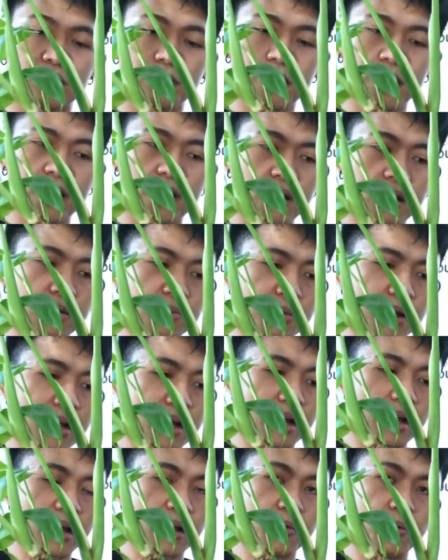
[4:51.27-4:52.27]
Parang
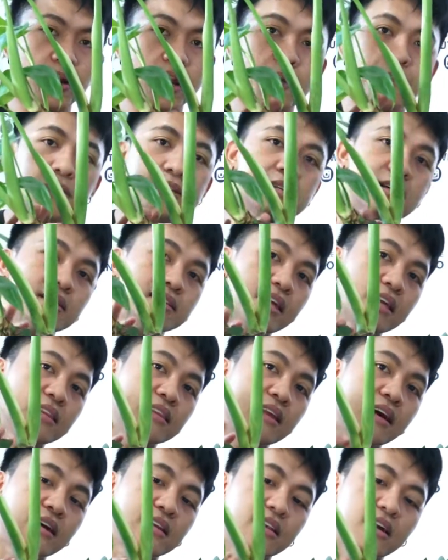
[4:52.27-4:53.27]
mga, wala pa siyang $10.
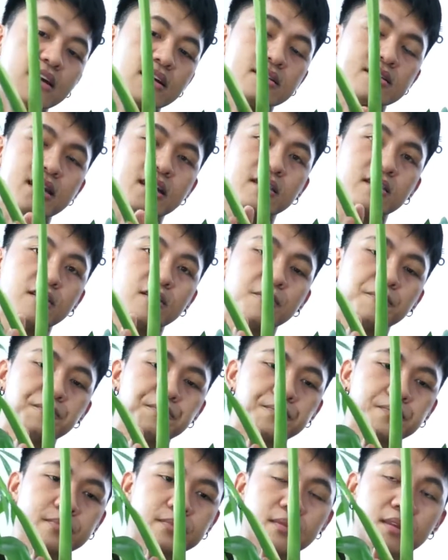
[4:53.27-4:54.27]
Ito.
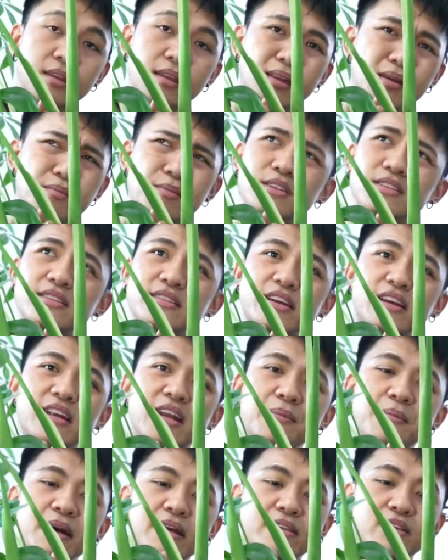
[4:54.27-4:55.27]
Monstera
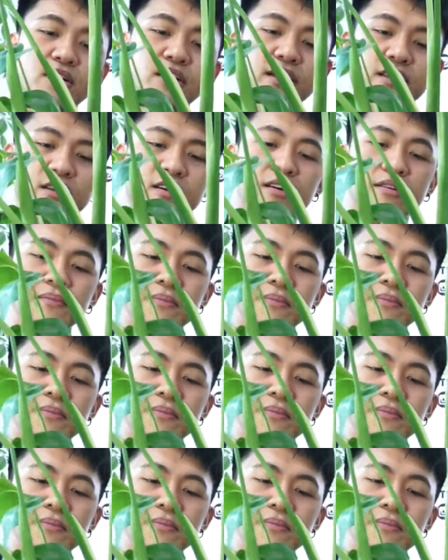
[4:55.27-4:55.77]
ba to? Ito.